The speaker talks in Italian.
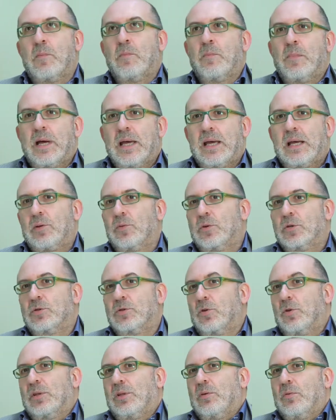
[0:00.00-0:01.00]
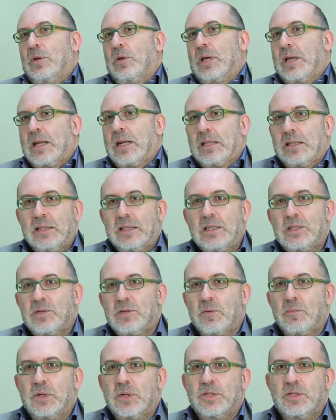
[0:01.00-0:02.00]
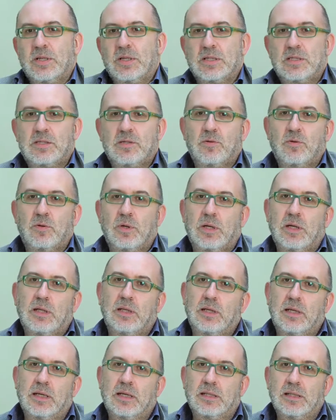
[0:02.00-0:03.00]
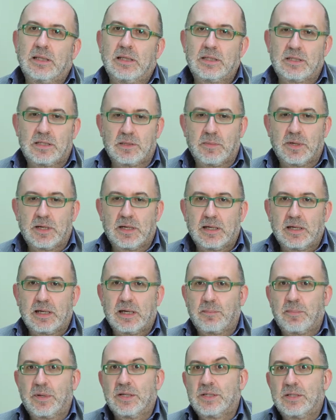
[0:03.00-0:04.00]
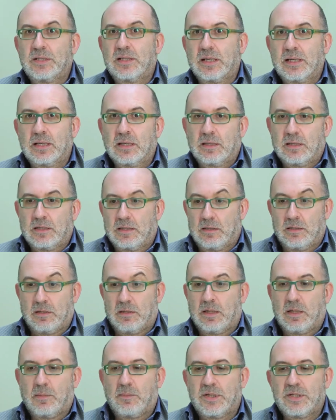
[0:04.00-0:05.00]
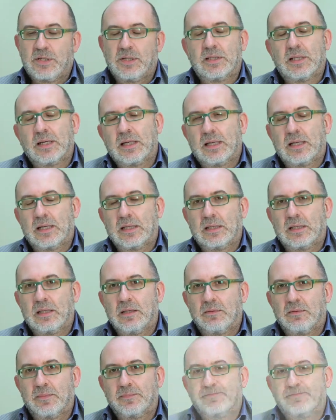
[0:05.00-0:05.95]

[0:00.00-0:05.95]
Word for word: ma è anche una storia di una grandissima immaginazione e di grandissima capacità, capacità narrativa